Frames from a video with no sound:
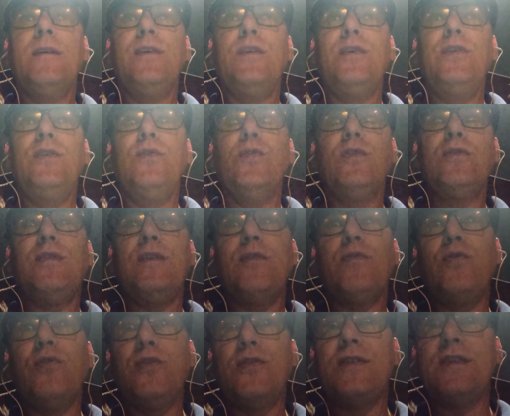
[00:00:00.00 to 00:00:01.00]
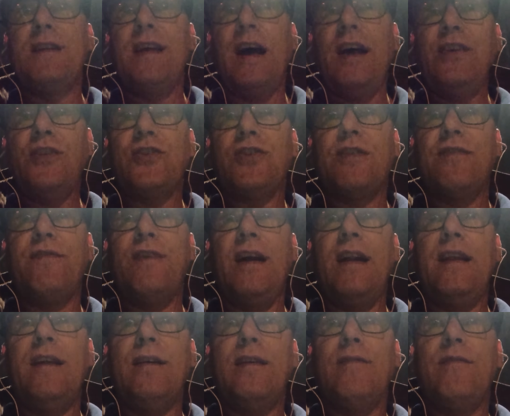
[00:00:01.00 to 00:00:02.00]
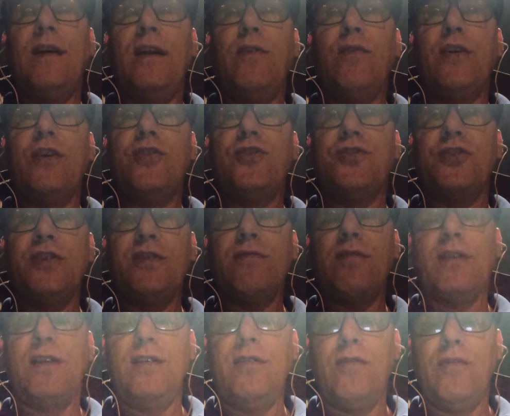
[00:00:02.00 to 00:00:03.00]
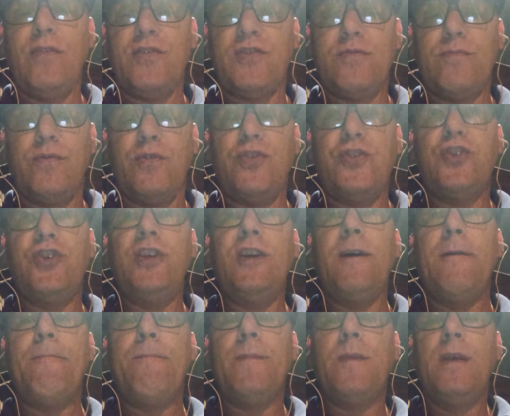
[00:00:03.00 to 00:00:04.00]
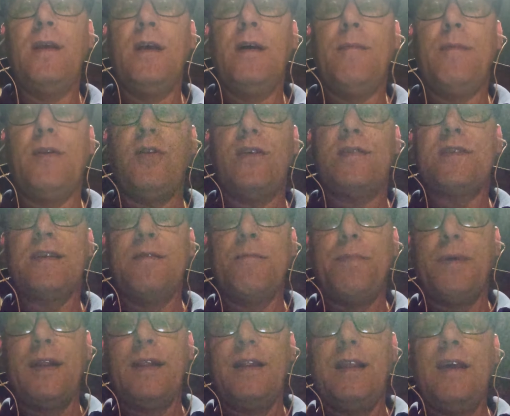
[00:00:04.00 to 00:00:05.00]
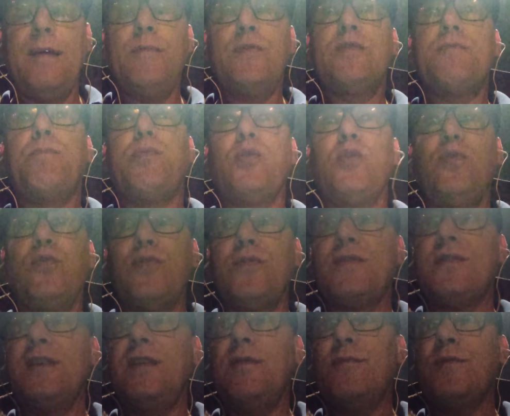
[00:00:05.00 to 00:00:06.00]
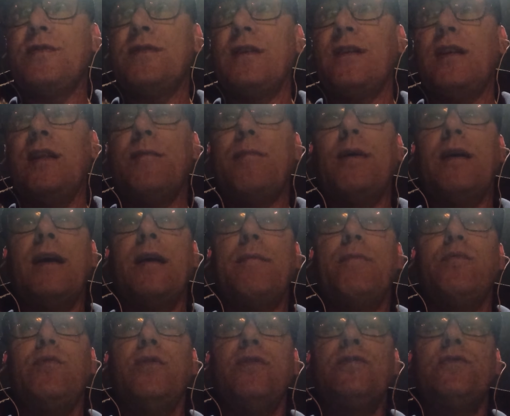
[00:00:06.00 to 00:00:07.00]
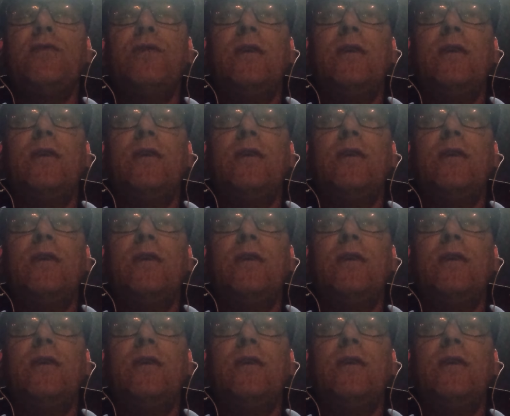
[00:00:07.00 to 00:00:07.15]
E outra curiosidade acho que vale, vale o registro aqui do nosso Bom Dia, para nós que empreendemos, produzimos, tentando pagar imposto,